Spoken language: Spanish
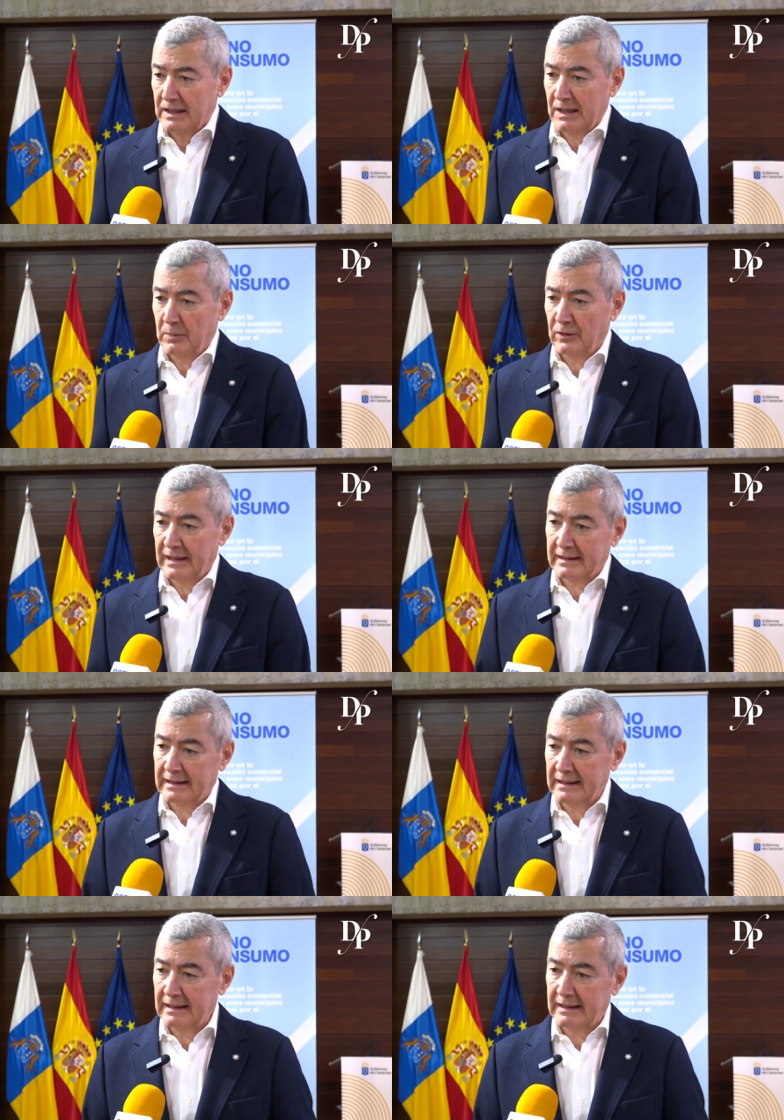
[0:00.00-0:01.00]
que podrá
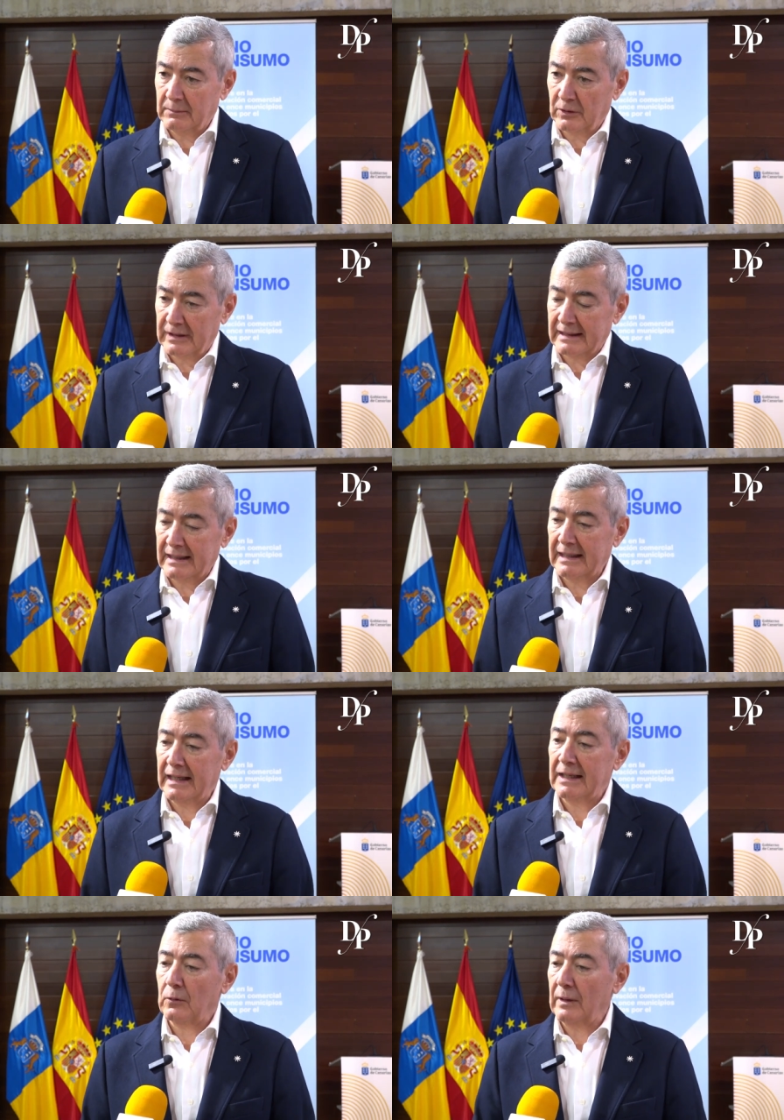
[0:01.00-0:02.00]
adquirir, que podrá
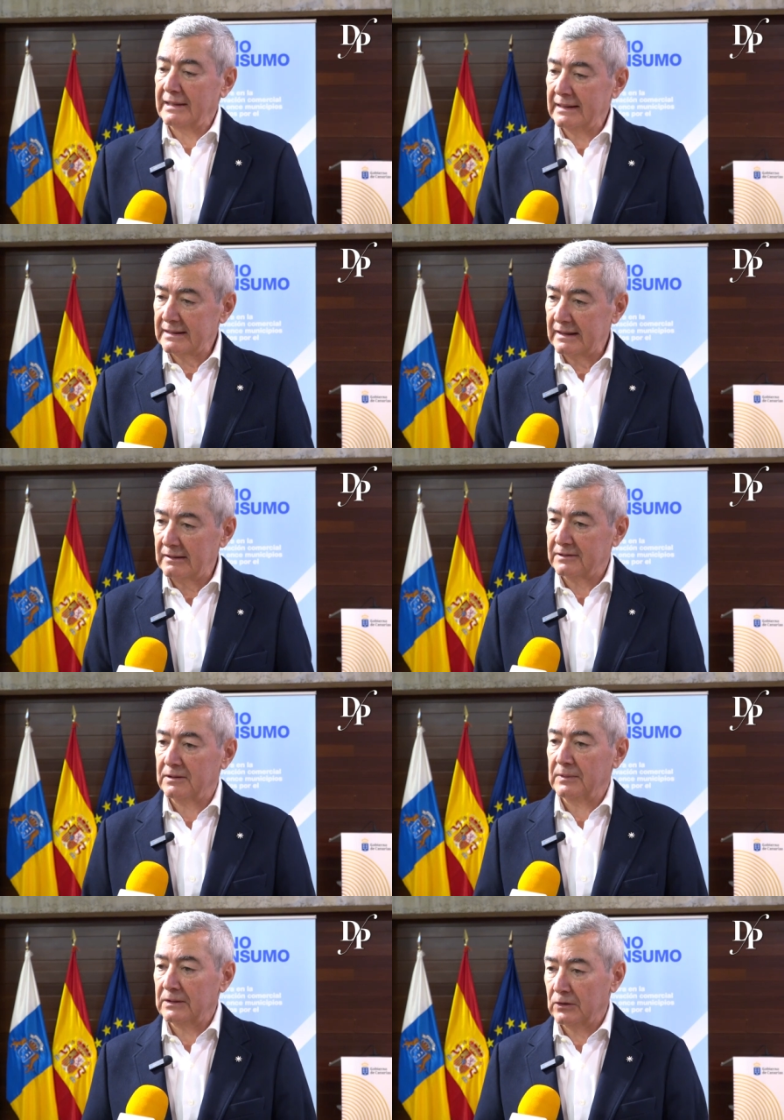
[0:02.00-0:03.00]
canjear en cualquier
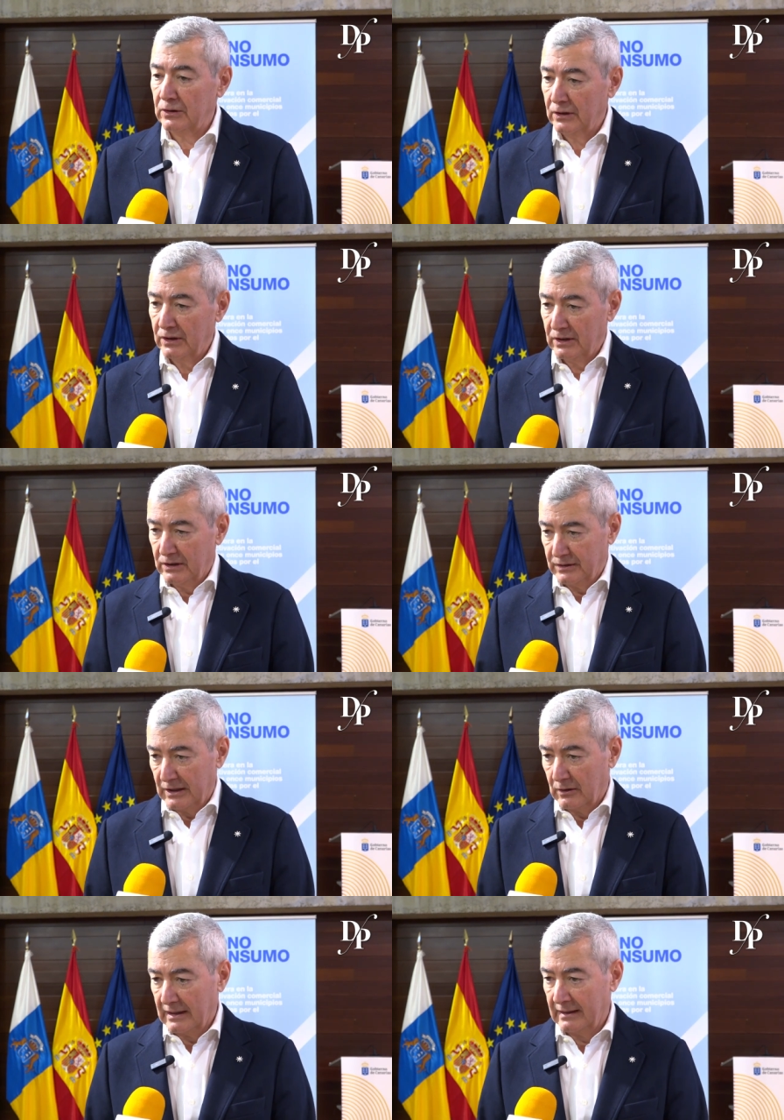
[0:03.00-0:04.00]
establecimiento
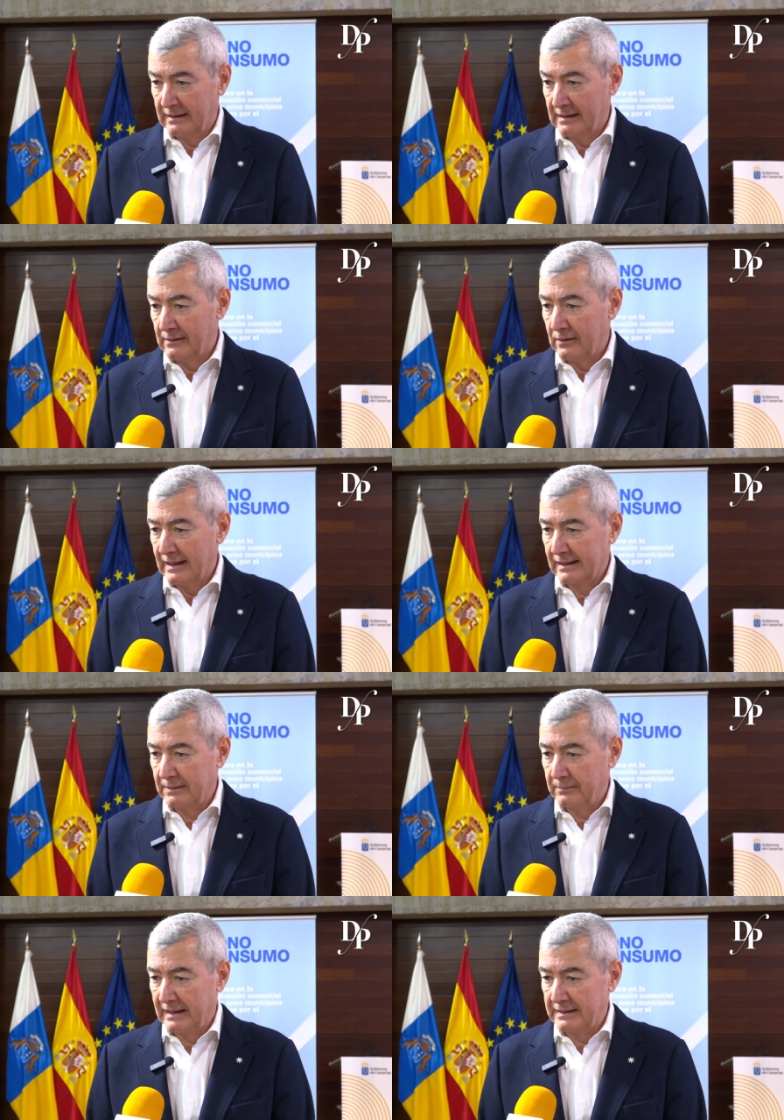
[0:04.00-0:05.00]
de los adheridos a la
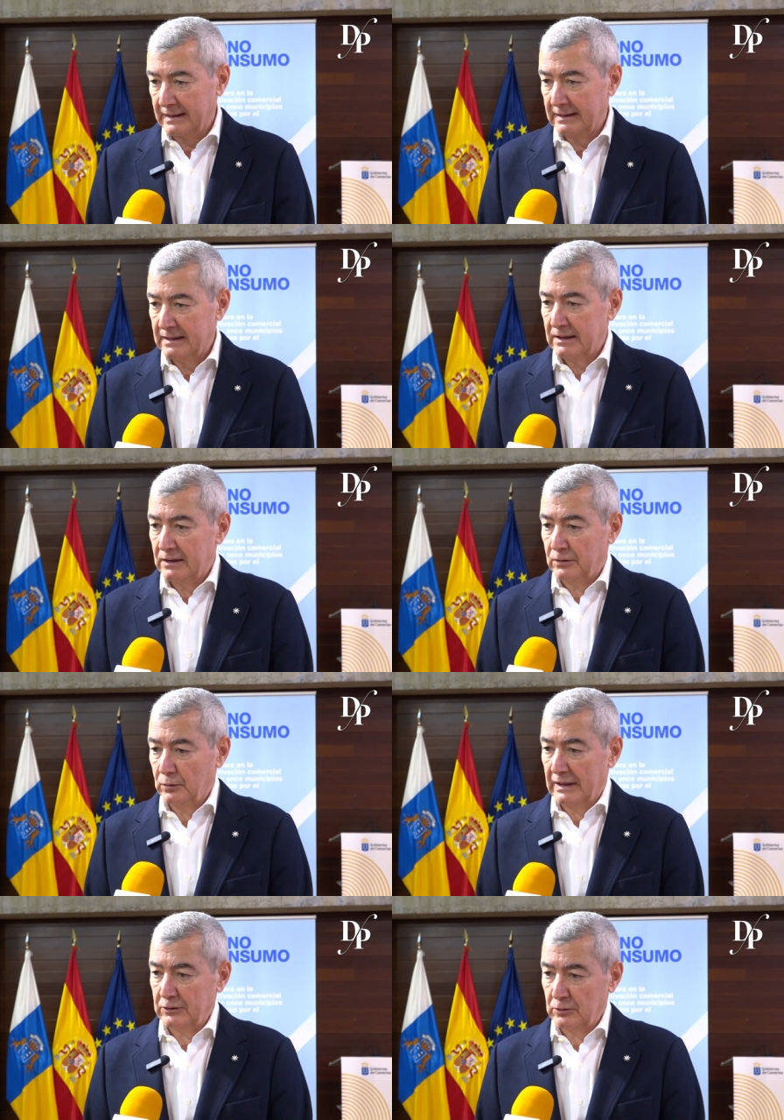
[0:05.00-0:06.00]
campaña
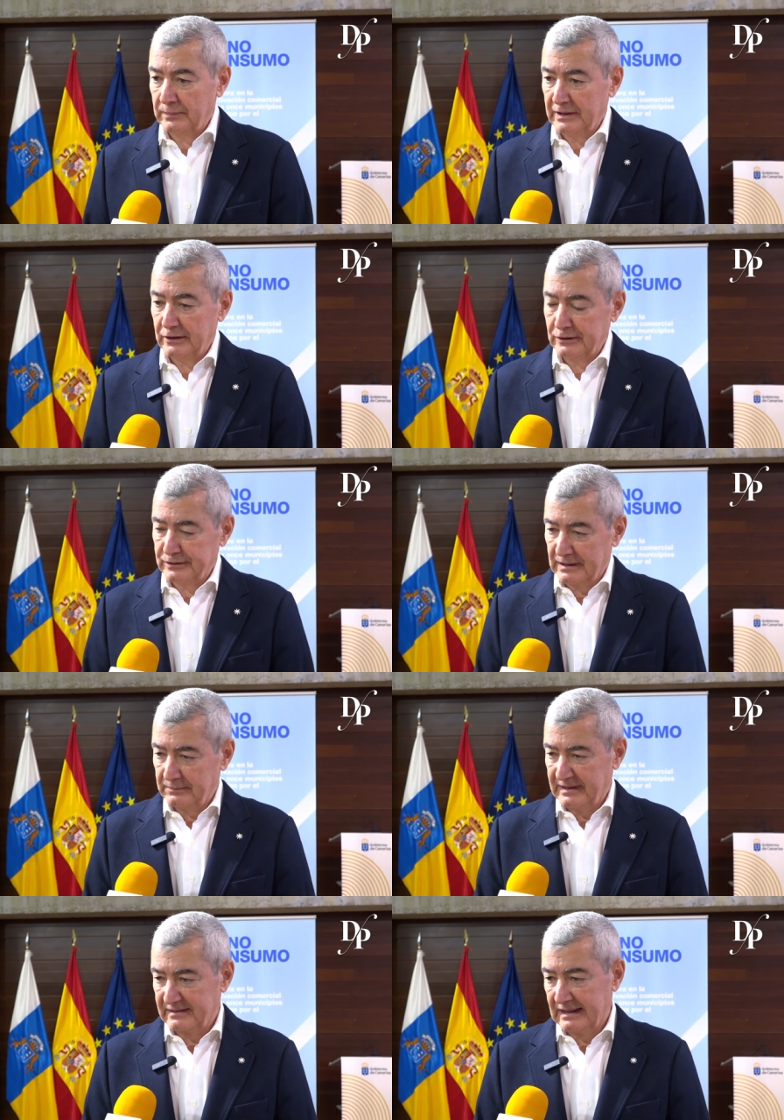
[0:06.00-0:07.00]
durante un periodo de tres
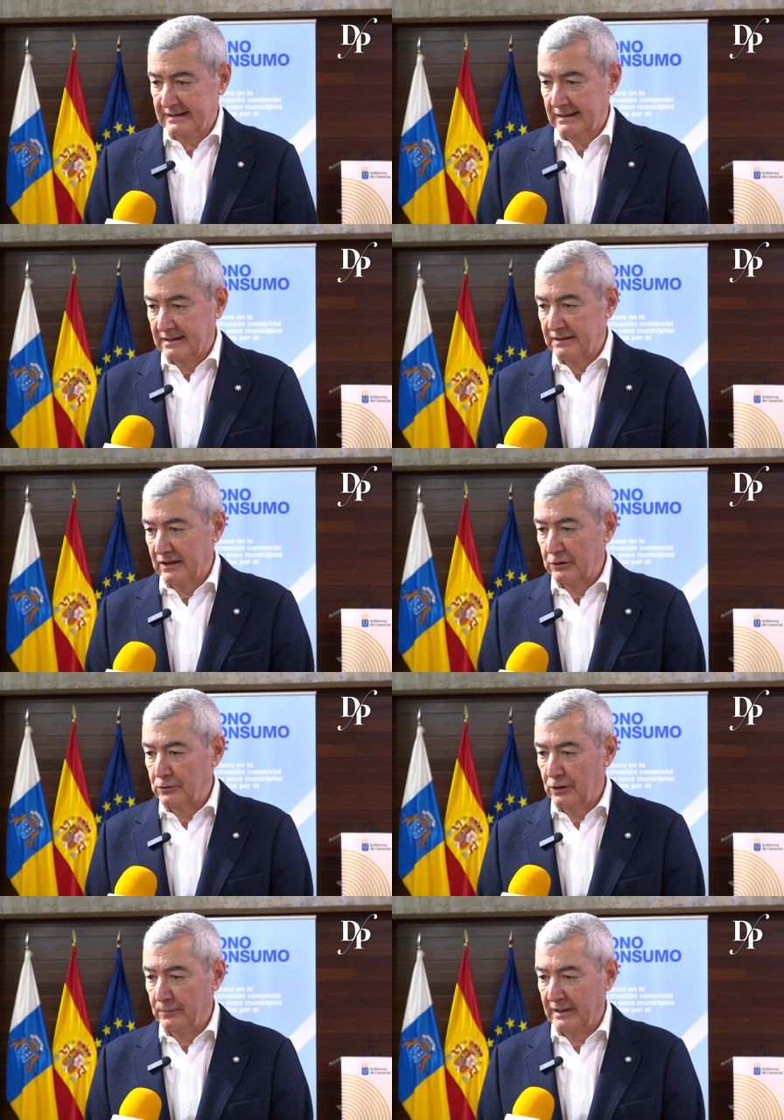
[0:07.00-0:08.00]
meses, hasta el
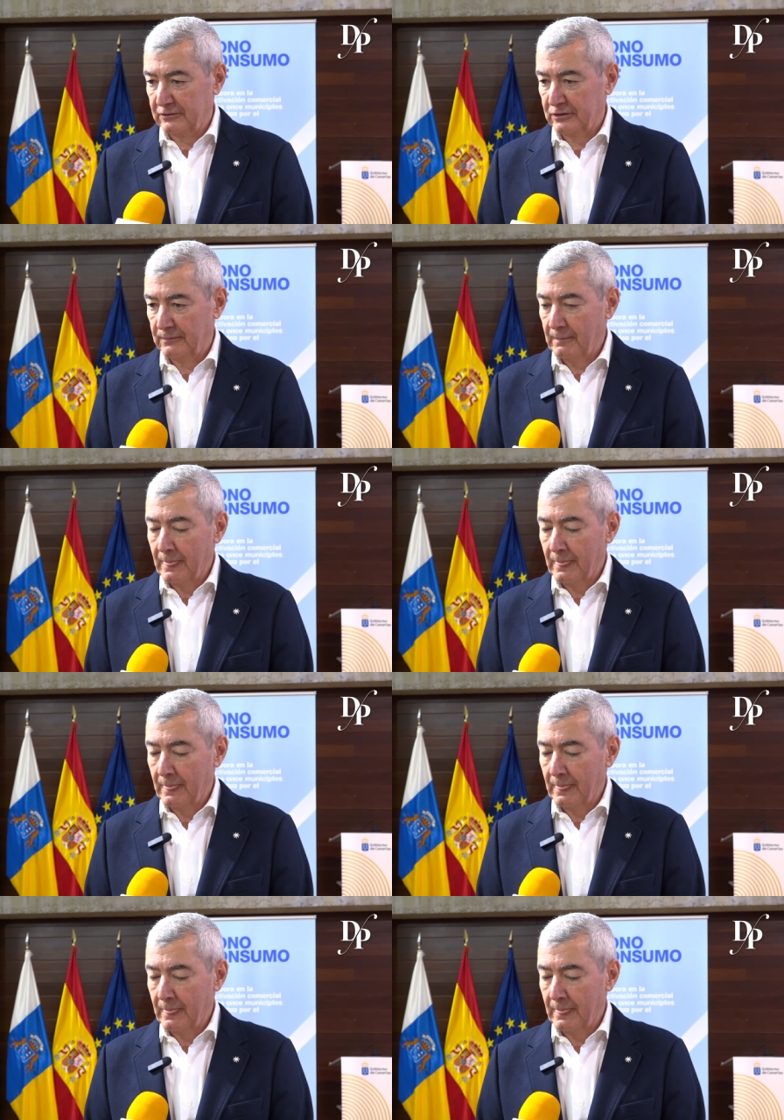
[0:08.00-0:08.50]
31 de marzo.